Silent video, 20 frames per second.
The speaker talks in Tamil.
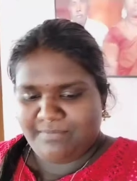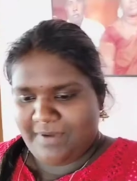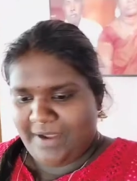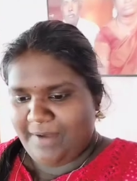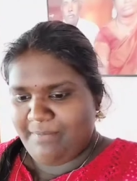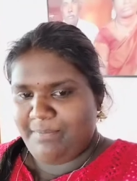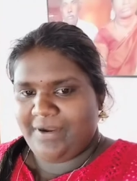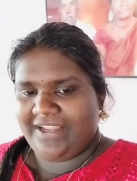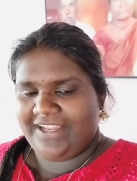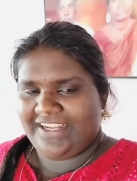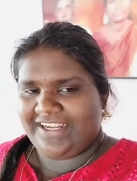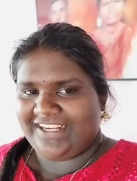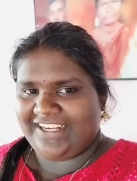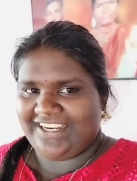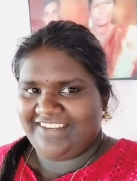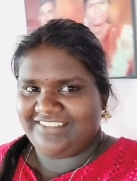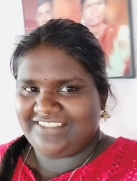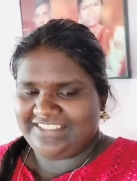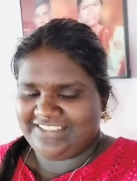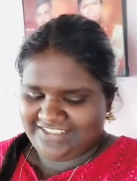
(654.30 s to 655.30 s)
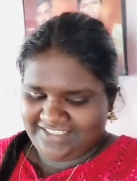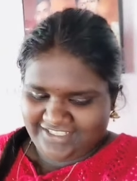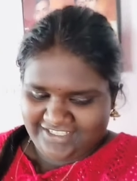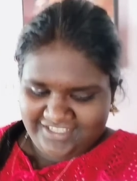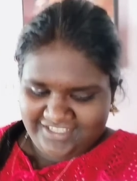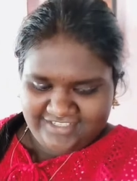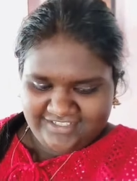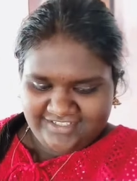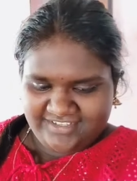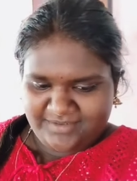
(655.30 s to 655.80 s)
பாப்பா எங்கள் அக்காலாம் வந்திருந்தாங்களா
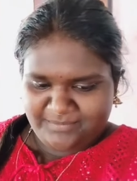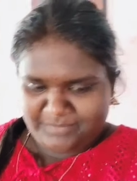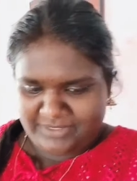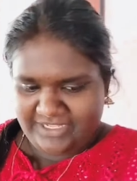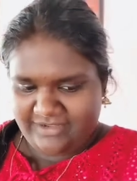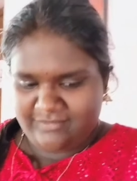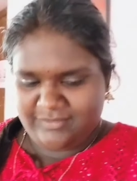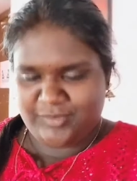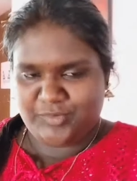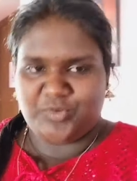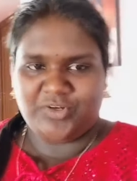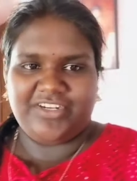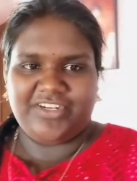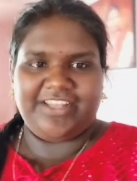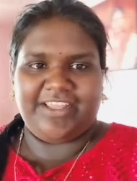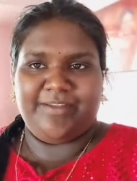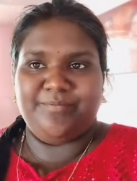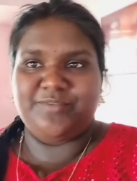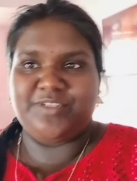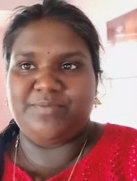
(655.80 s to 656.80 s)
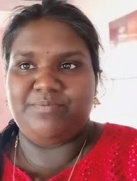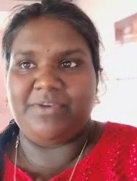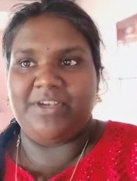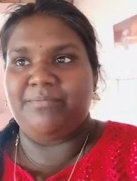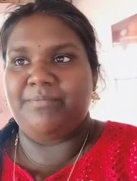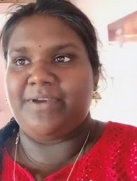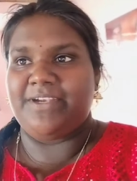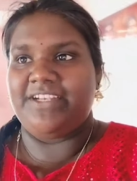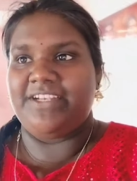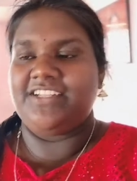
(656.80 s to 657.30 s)
அப்படியே அவங்களுக்குள்ளே டைம் ஸ்பெண்ட்
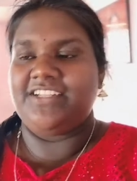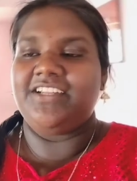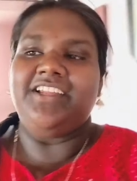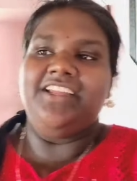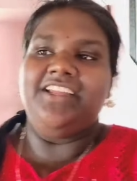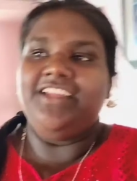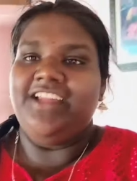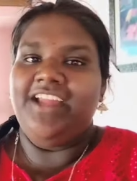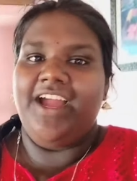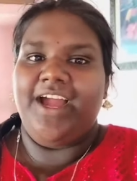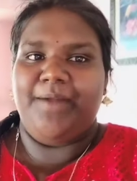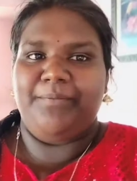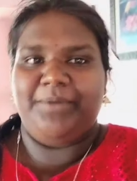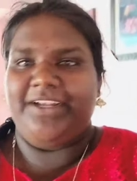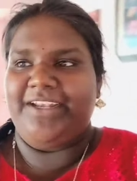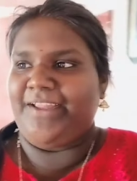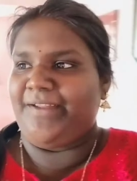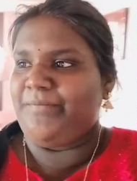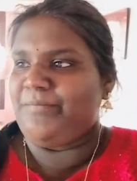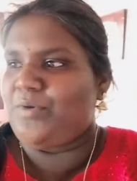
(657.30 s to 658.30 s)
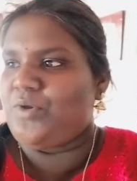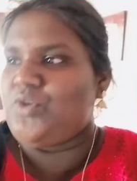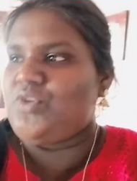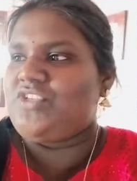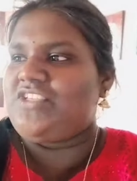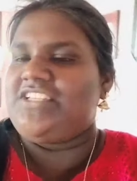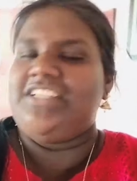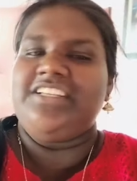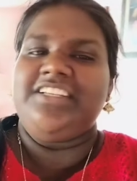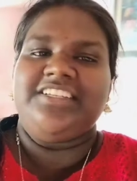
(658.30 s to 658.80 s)
பண்ணிவிட்டு அப்படியே டைம்
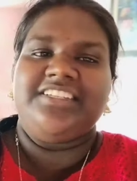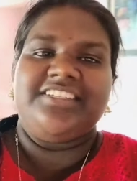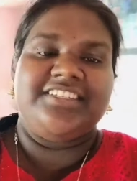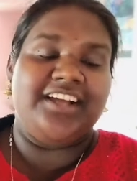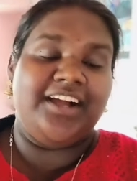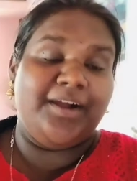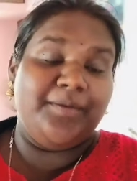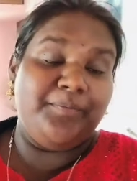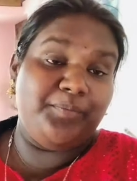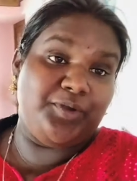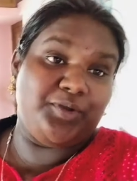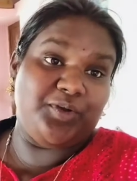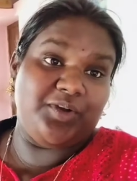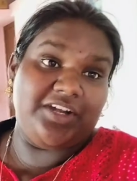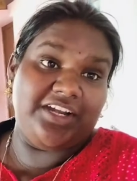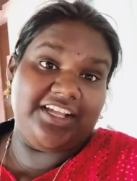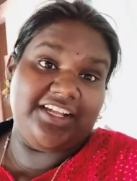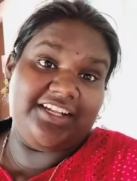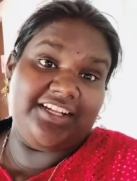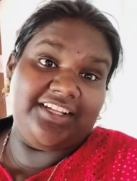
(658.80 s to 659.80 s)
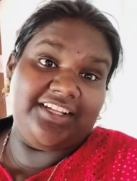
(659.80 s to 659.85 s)
போயிடுச்சு சாப்பிட்டோம் நல்லா